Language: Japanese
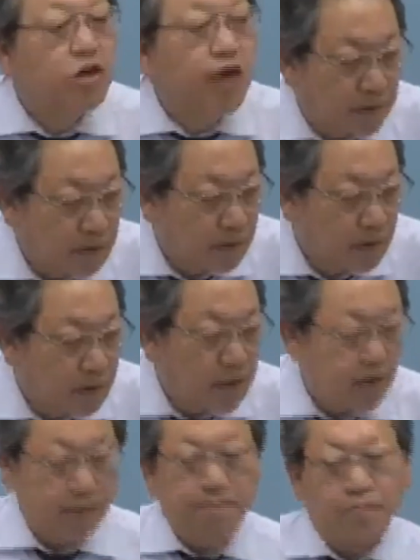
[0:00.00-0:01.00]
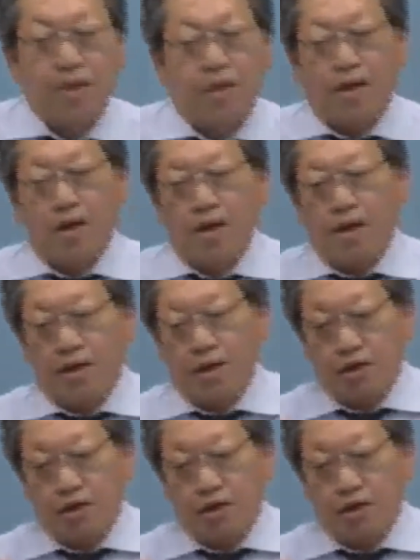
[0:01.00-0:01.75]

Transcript: ぎないですから、えー、